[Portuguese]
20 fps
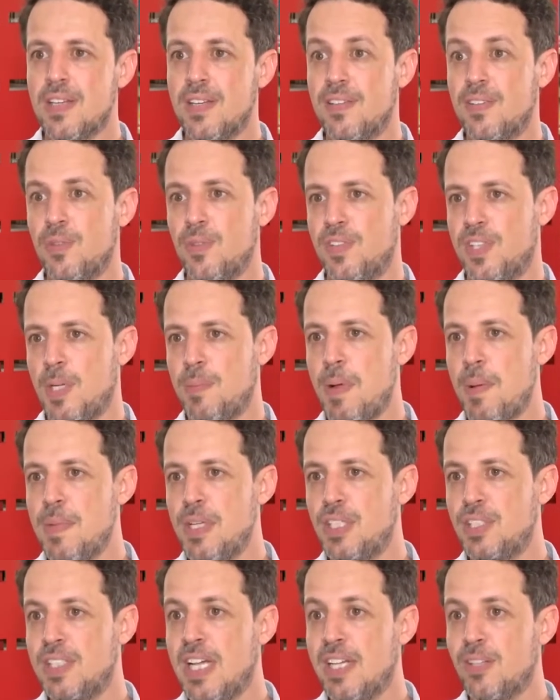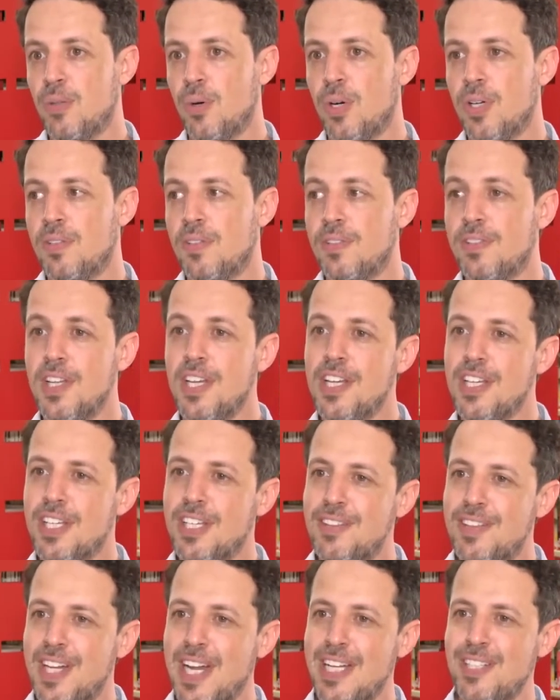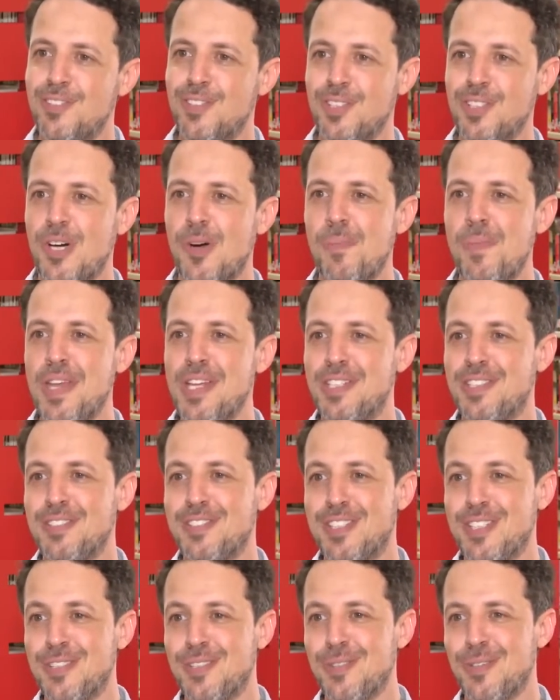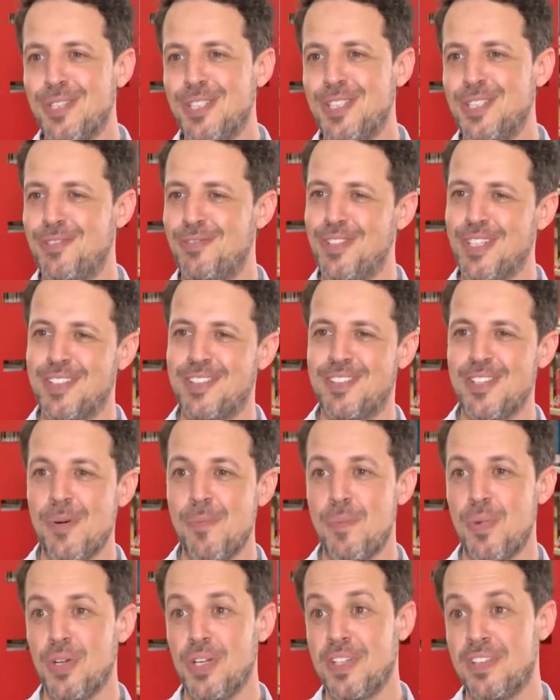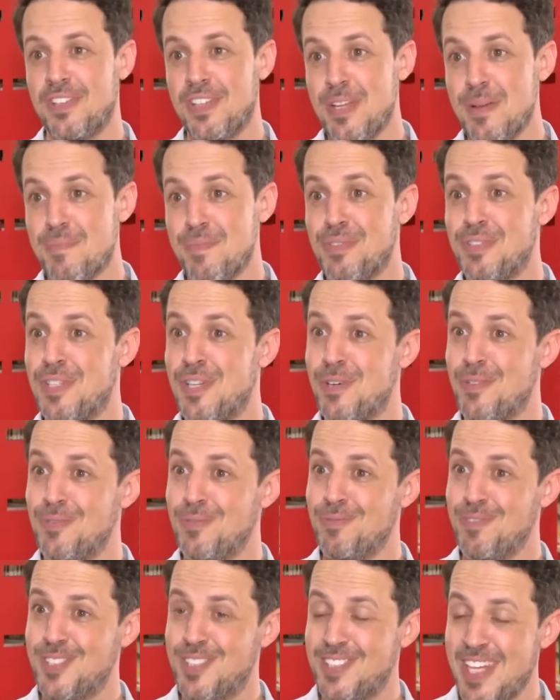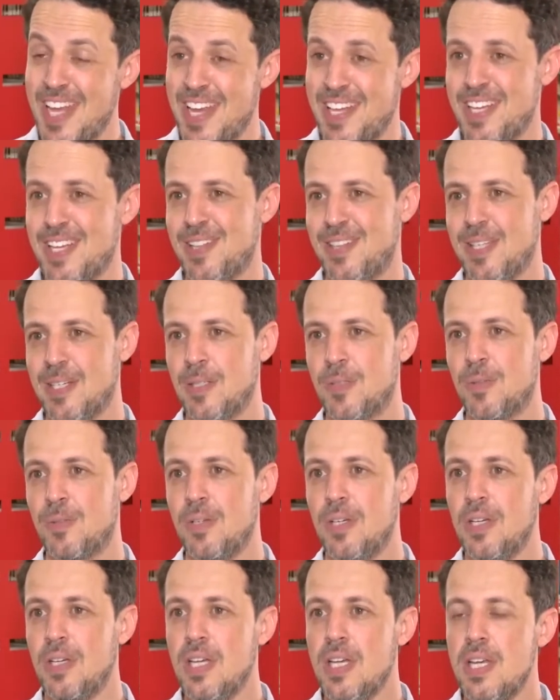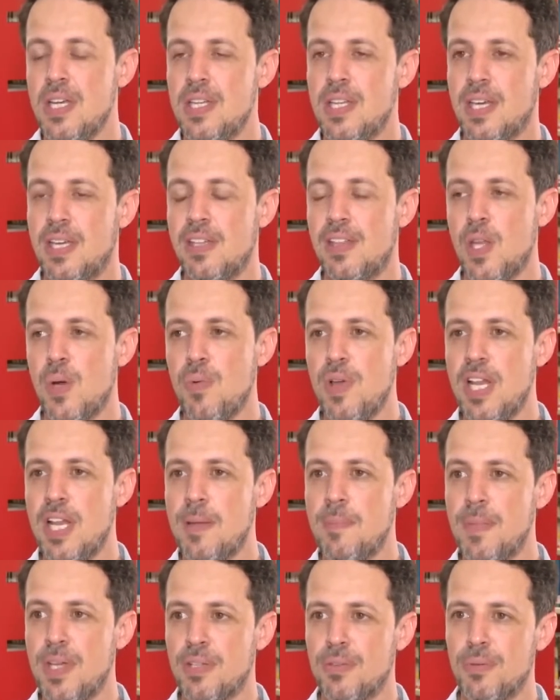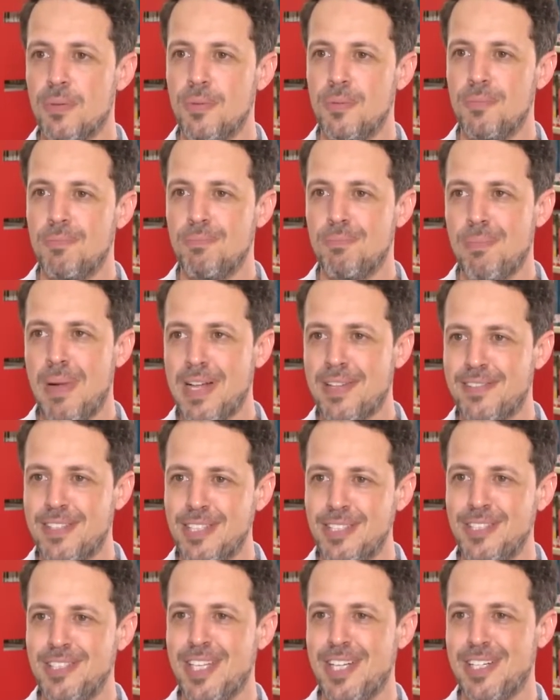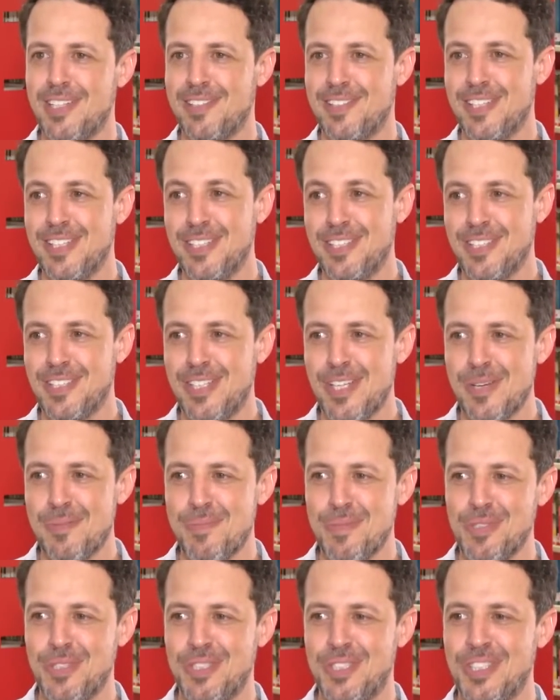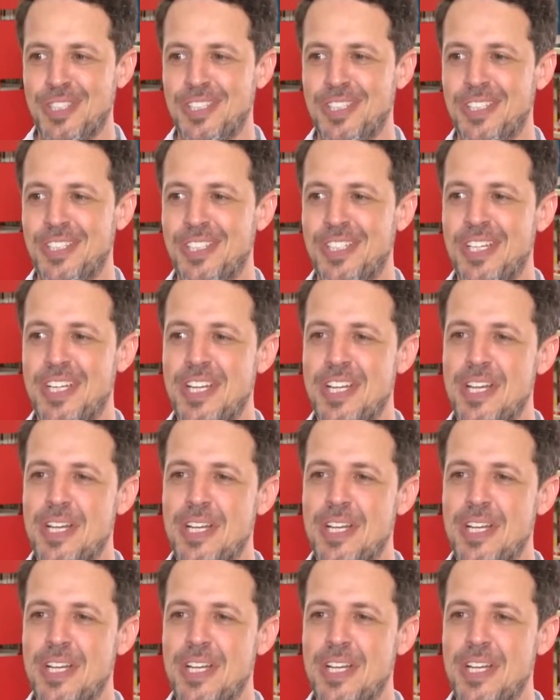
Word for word: que são extremamente danosas, que tradicionalmente escritores de ficção, por exemplo, não seguem tanto e que tem um elemento bastante interessante em termos de